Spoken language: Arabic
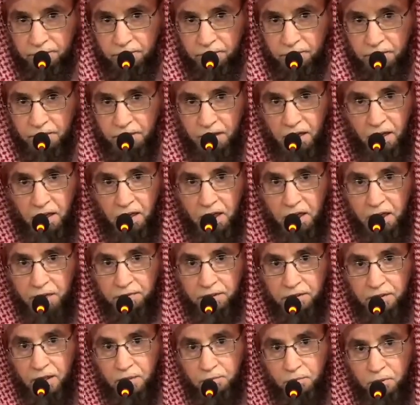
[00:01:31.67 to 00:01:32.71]
يا
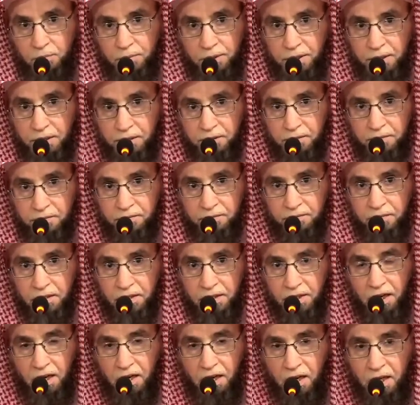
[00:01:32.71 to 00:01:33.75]
خليفة المؤمنين
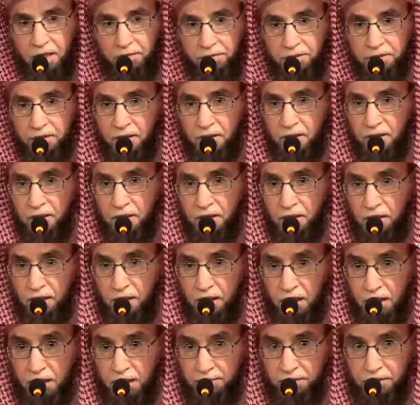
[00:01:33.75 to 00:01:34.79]
يا خليفة,
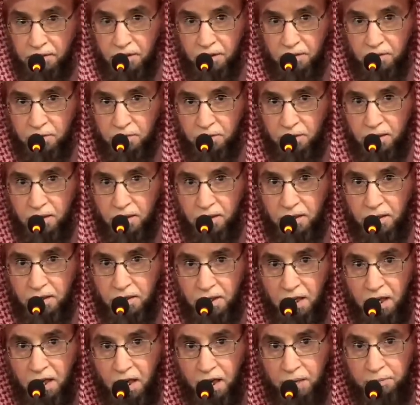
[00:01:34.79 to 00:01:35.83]
خليفة رسول الله
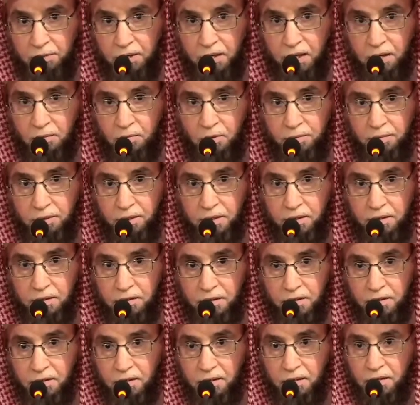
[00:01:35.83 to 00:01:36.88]
يا أمير المؤمنين
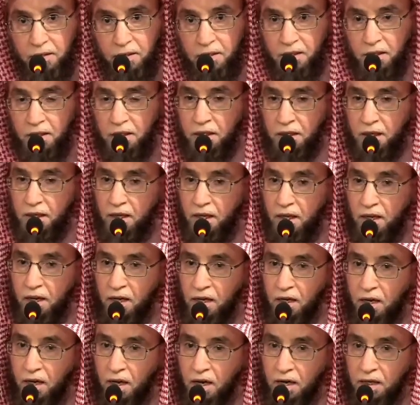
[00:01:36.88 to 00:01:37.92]
إن الله
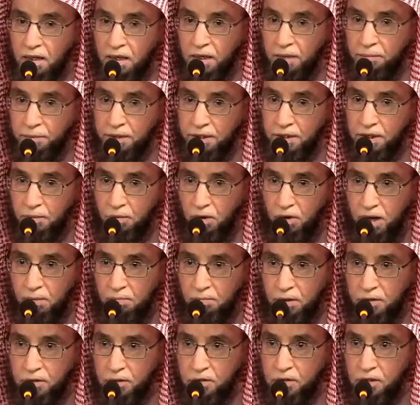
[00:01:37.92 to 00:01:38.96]
قال لنبيه
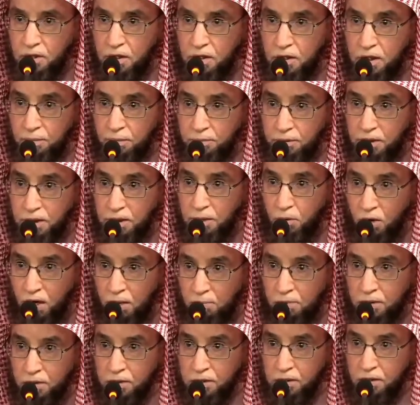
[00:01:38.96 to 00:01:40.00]
محمد لنبيه
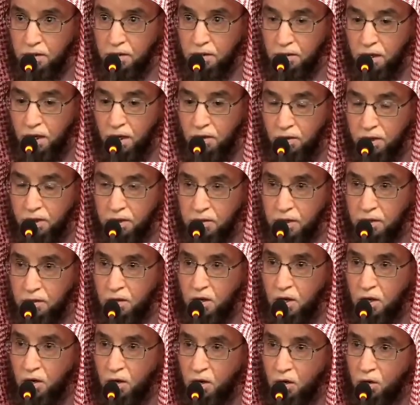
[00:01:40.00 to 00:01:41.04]
محمد صلى الله عليه وسلم
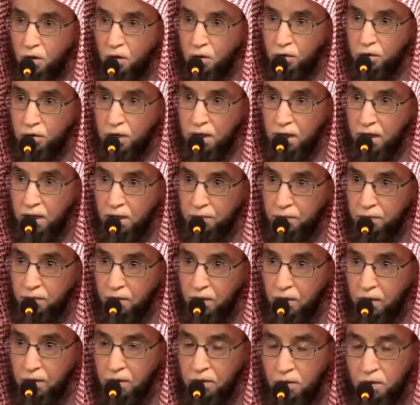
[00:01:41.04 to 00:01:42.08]
خذ
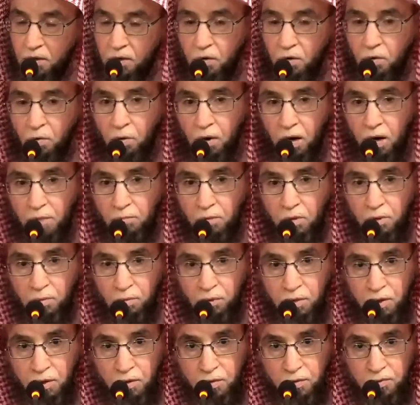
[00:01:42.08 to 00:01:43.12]
العفو وأمر
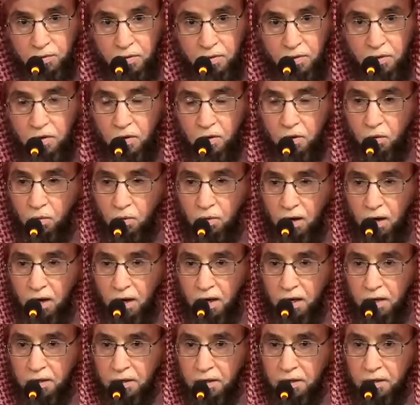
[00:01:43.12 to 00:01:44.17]
بالعرف
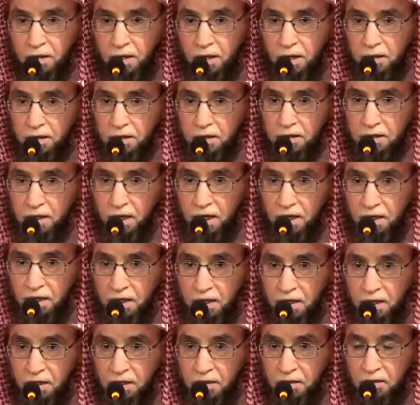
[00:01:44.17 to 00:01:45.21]
وأعرض عن
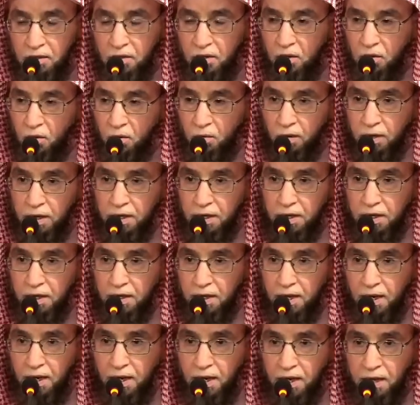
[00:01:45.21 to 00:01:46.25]
الجاهلين وإن
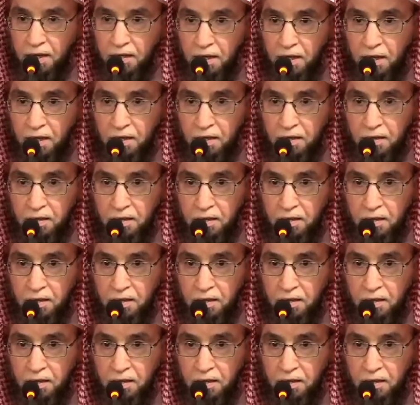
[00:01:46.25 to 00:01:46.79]
هذا